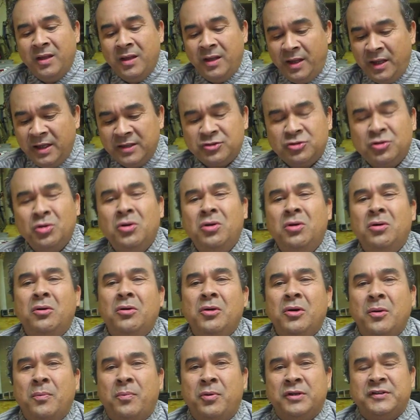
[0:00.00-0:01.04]

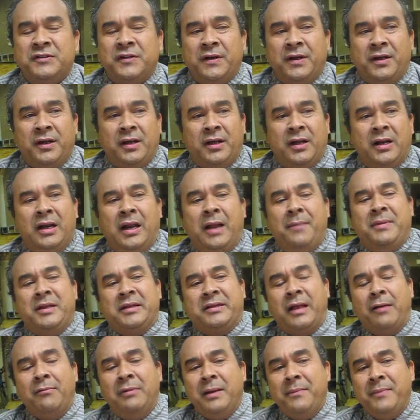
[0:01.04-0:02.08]
esto, pues
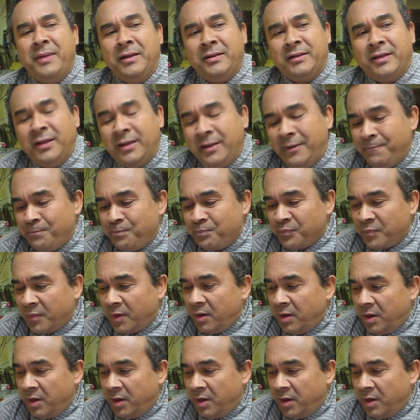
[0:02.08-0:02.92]
lamentablemente,